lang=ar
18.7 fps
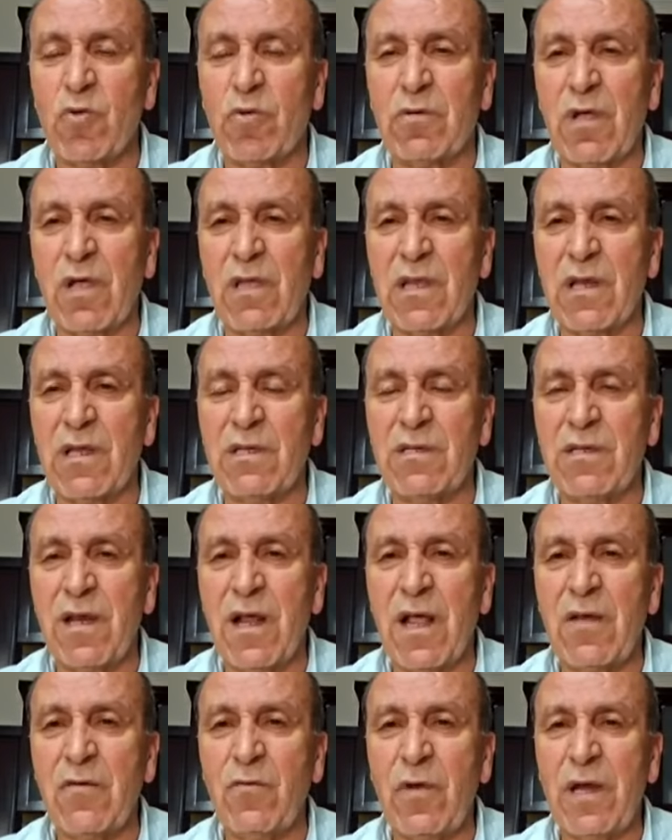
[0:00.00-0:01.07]
سلطات
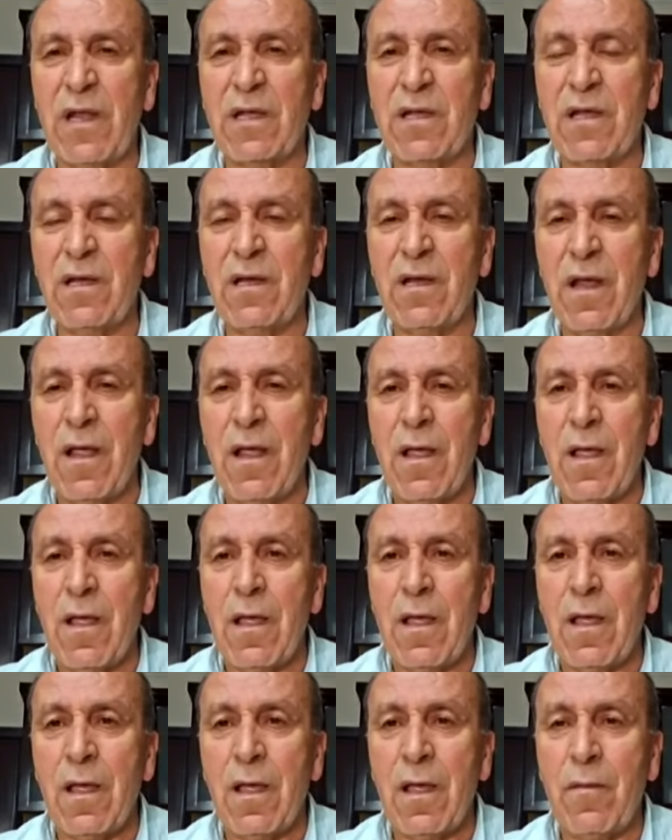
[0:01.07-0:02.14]
الاحتلال ولكن
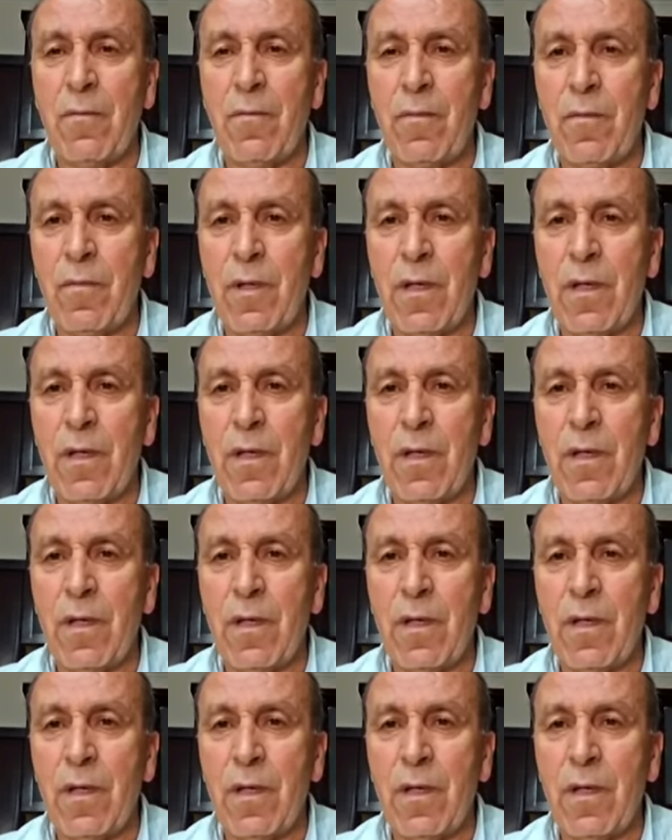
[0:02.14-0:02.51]
آه،